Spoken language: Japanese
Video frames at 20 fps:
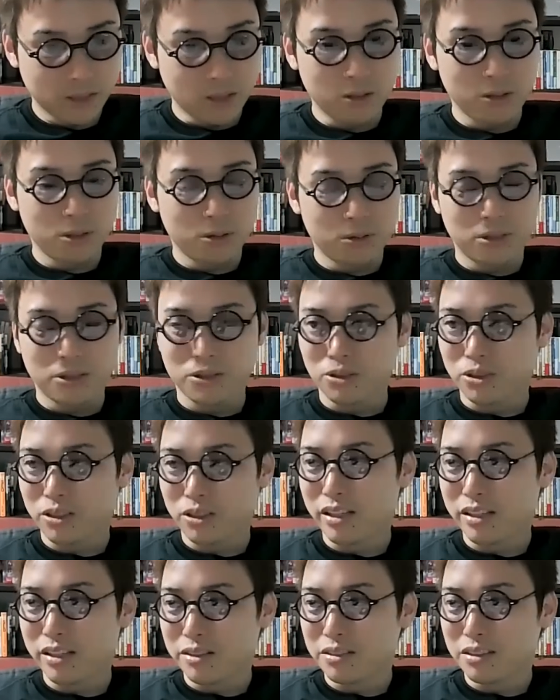いや、いろんなこと
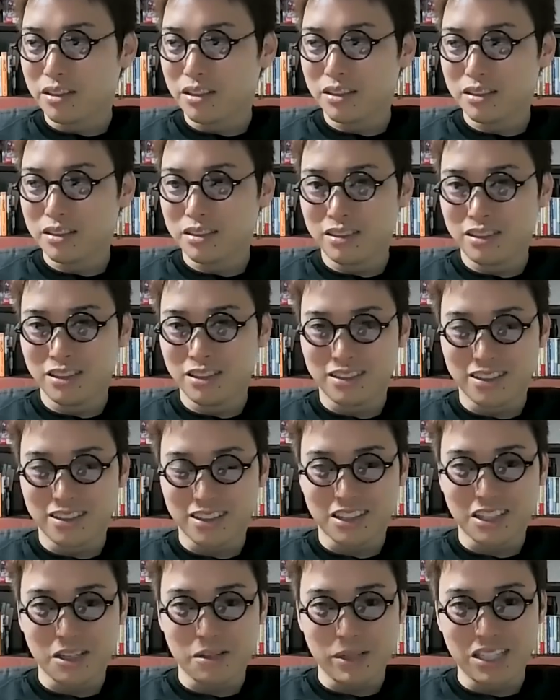ができるんで。いや、
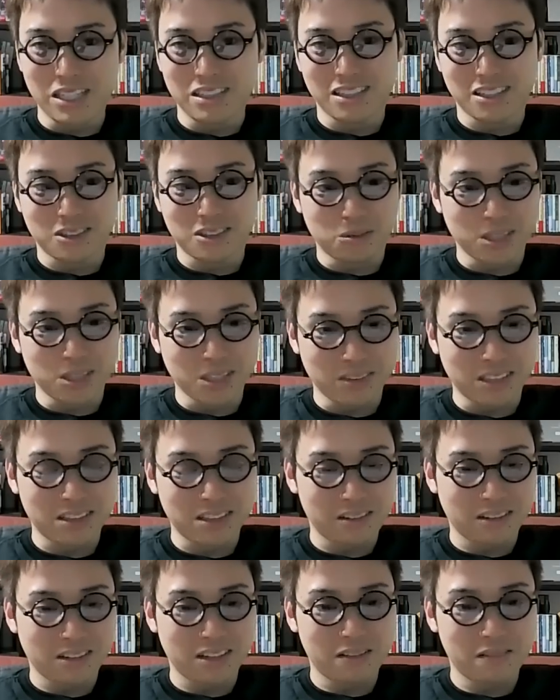絶対便利だと思いま
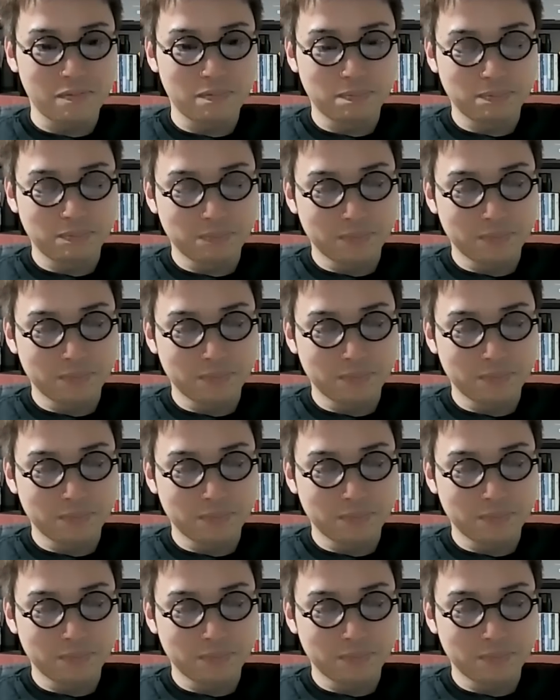すけどね。